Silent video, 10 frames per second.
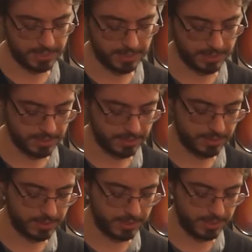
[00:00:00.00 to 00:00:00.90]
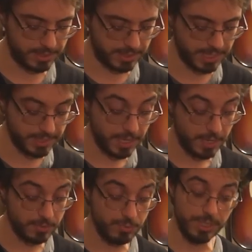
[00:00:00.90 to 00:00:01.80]
5, 6, 7,
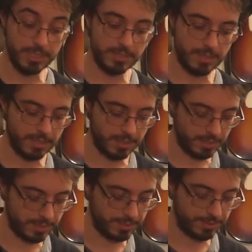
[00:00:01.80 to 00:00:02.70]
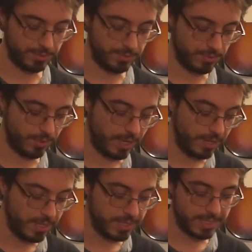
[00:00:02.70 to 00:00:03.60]
8, 1, 2,
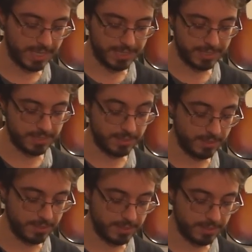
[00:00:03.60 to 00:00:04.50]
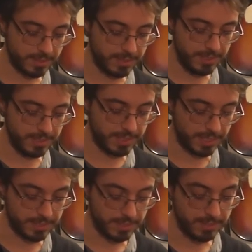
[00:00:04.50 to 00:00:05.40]
3, 4, 5, 6,
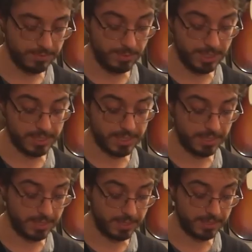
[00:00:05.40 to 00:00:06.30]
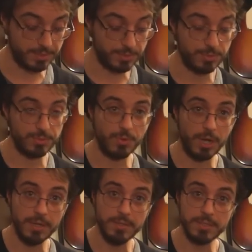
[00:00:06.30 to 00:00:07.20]
7, 8, 1, 2,
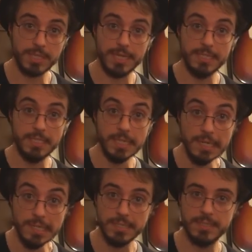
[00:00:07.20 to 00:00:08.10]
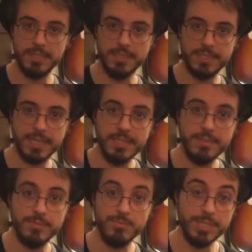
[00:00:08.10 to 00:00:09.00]
3, 4, 5, 6,
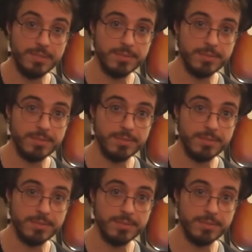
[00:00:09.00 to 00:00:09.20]
7, 8,